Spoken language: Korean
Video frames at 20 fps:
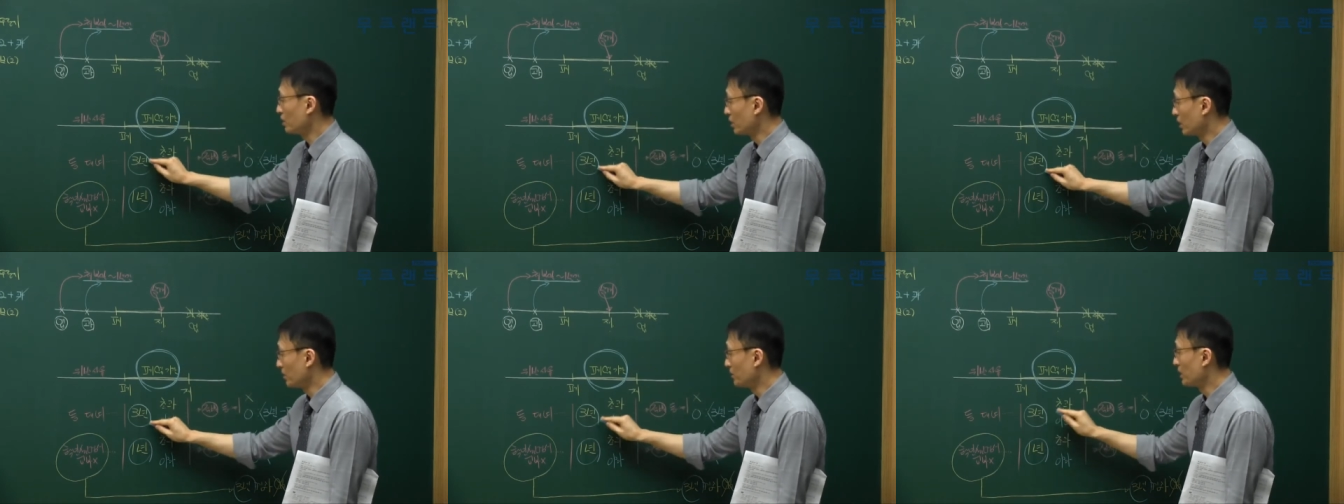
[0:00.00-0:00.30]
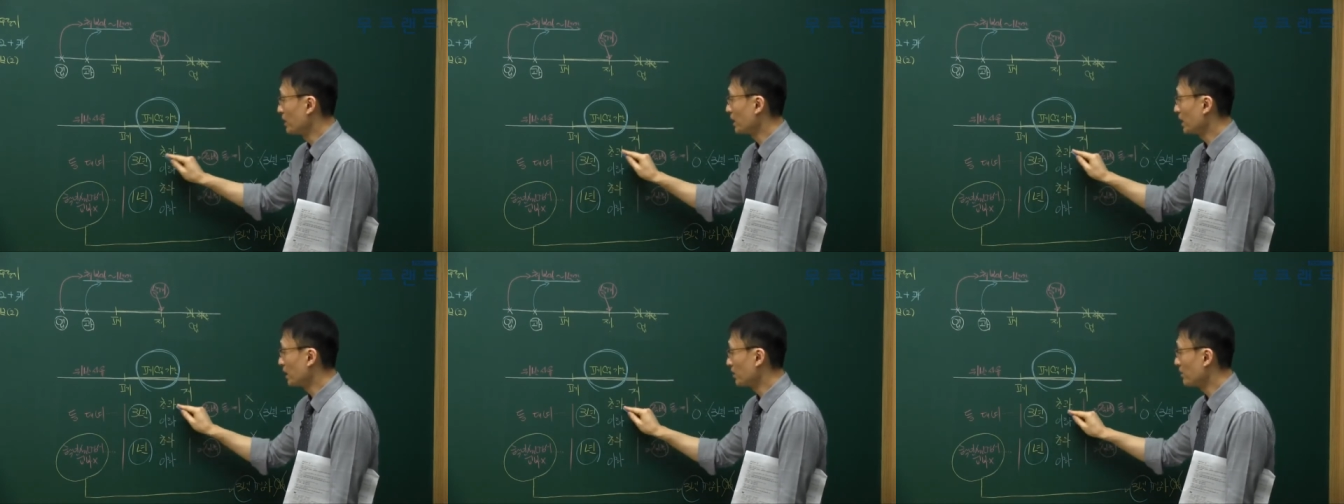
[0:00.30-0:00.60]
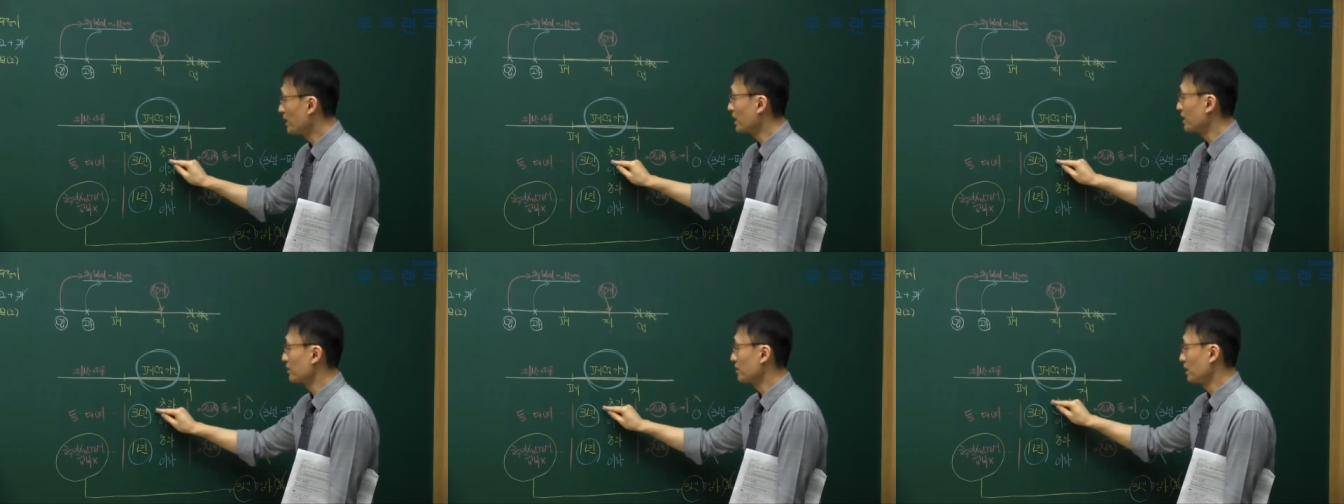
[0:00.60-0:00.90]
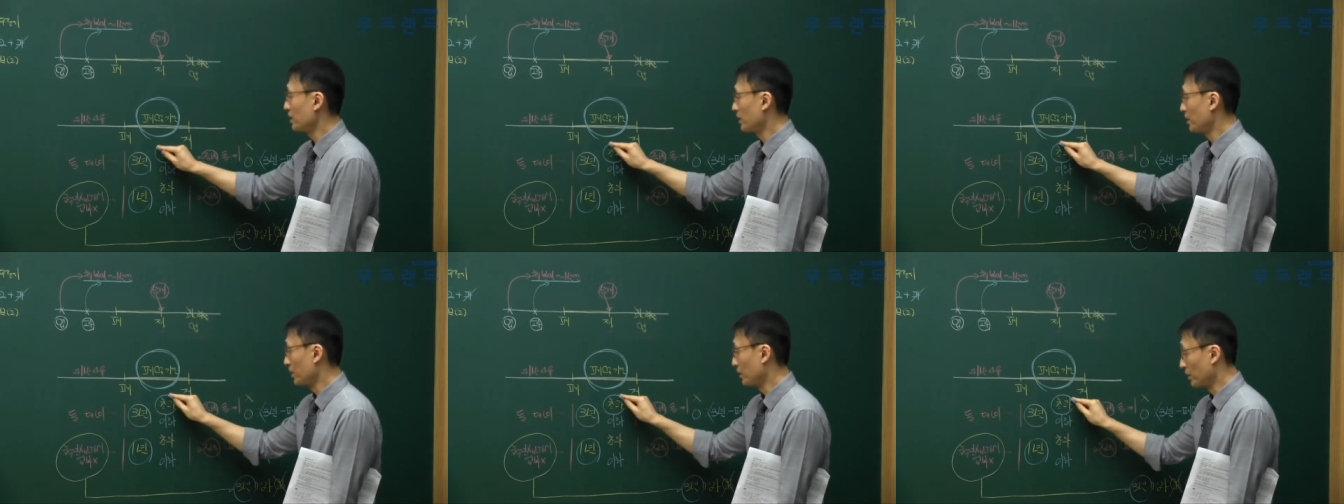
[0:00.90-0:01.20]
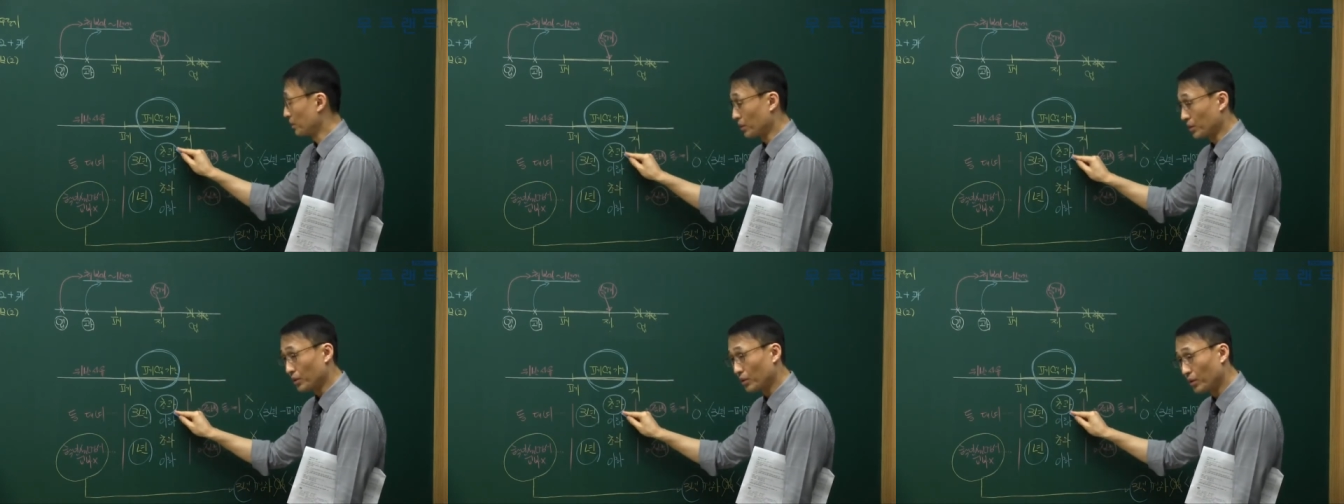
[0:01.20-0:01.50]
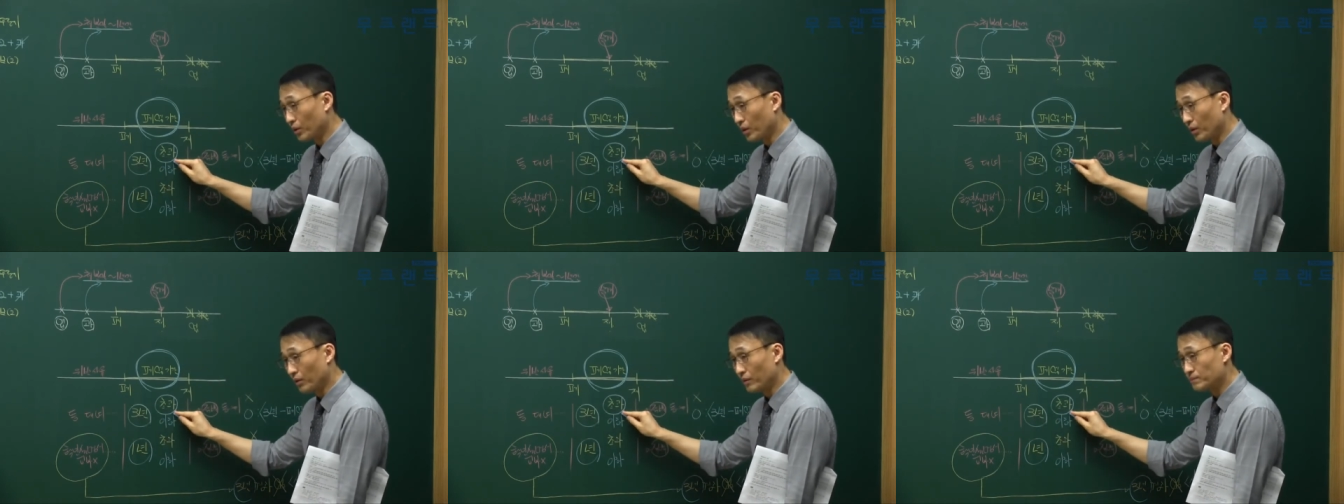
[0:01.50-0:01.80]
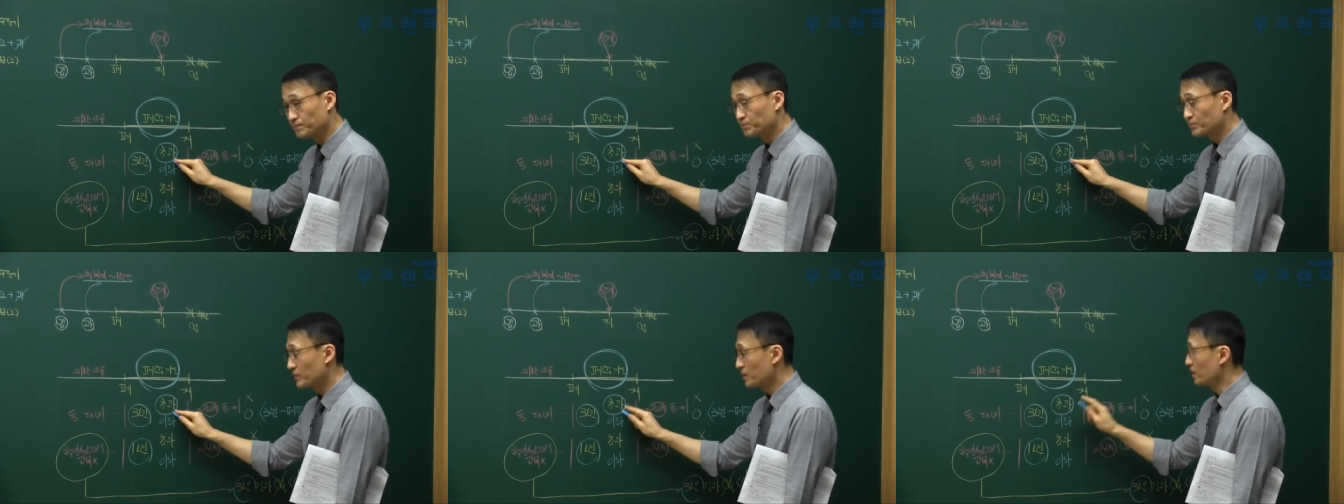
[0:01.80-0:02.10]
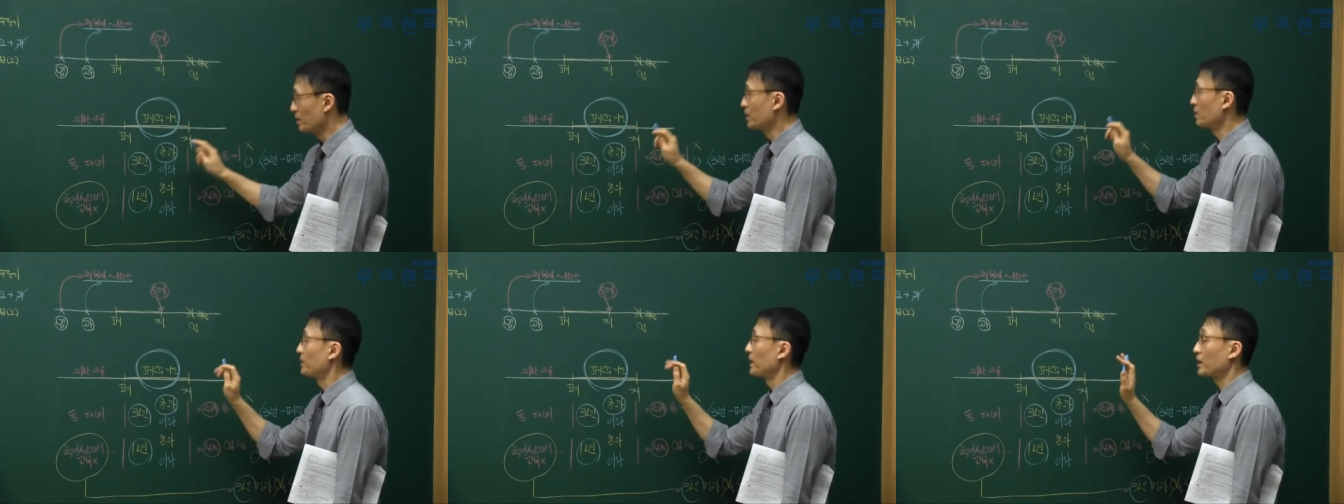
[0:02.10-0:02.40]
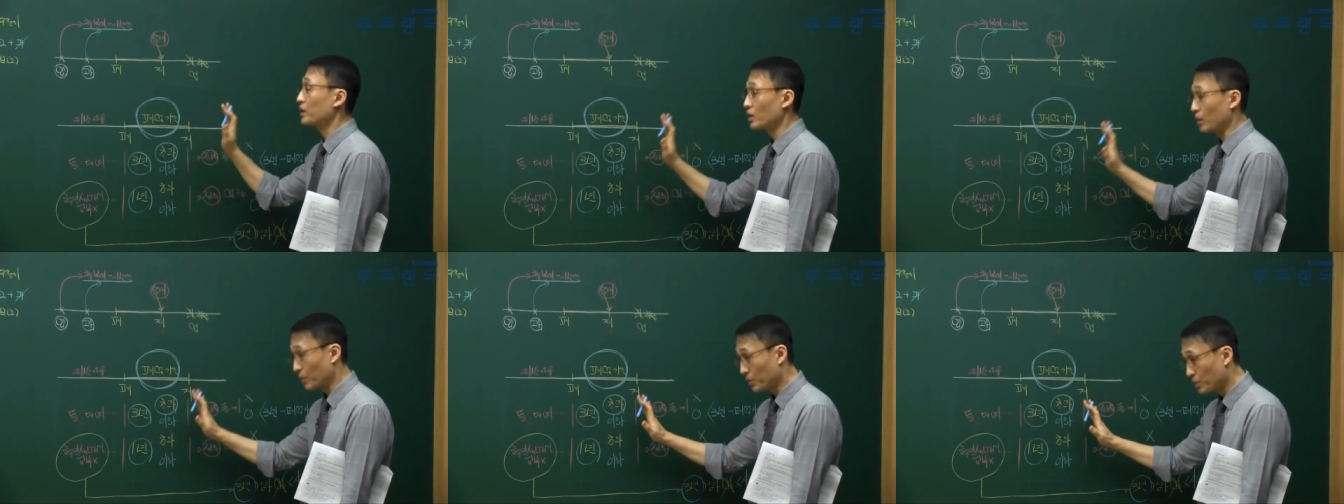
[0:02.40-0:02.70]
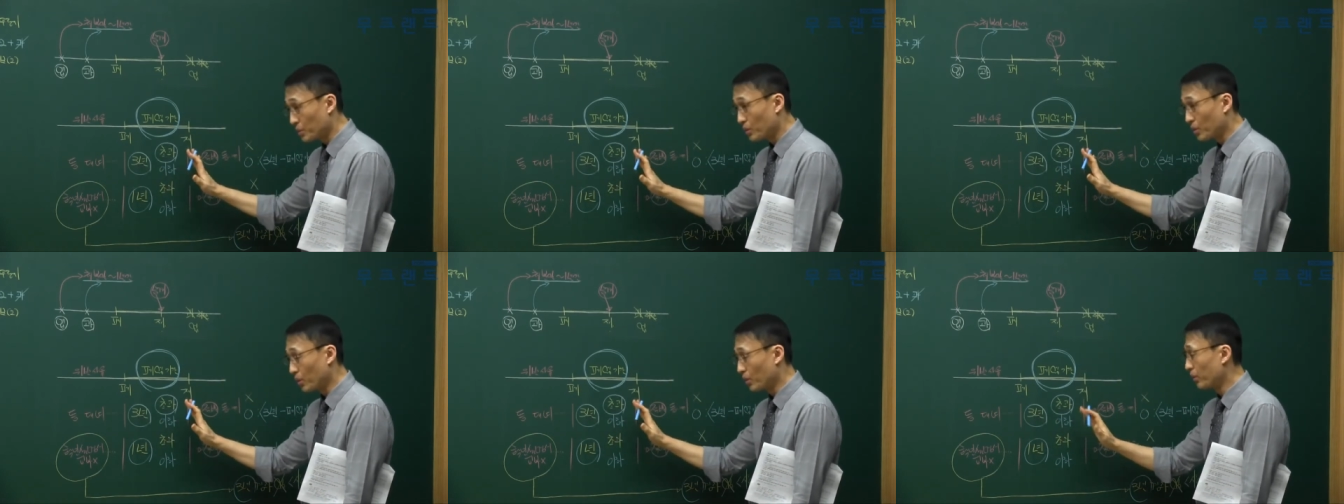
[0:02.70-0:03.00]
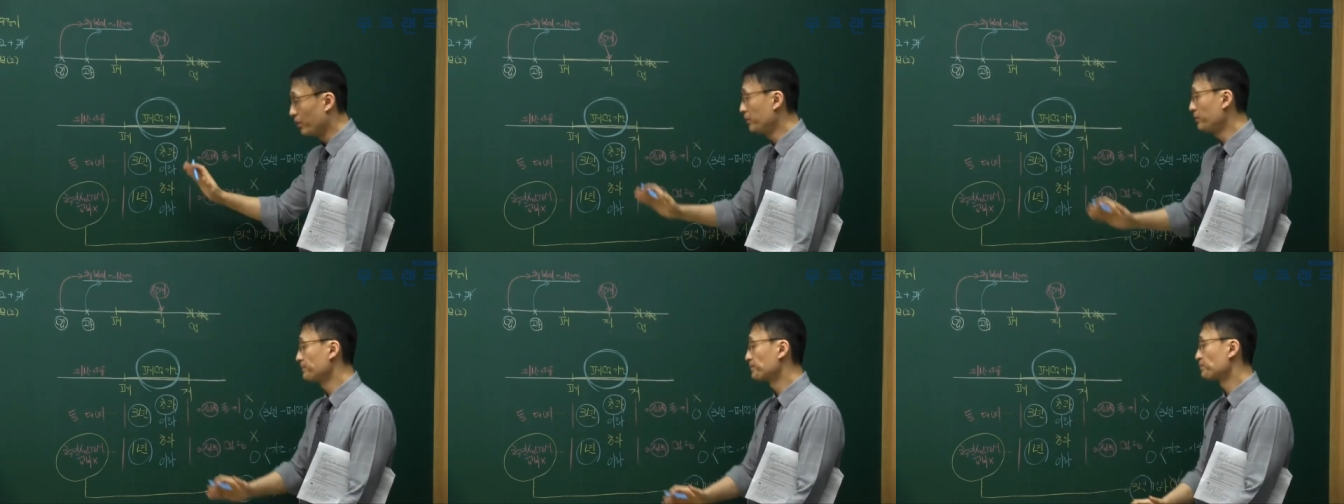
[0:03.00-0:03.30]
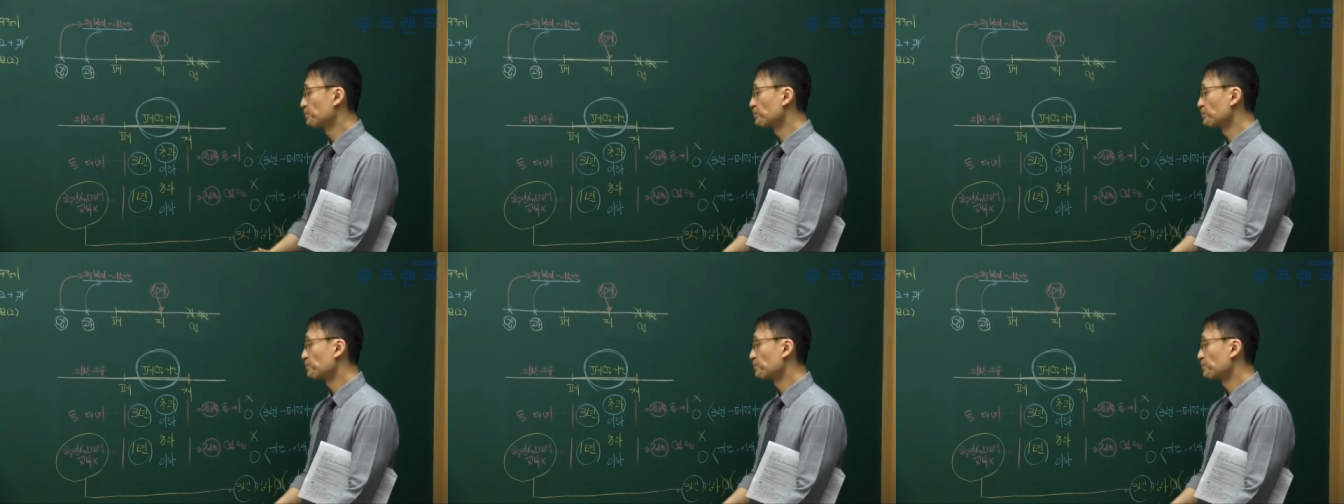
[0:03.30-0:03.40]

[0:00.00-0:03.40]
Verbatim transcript: 넘어야만 안 때리는 거고 이거밖에 없고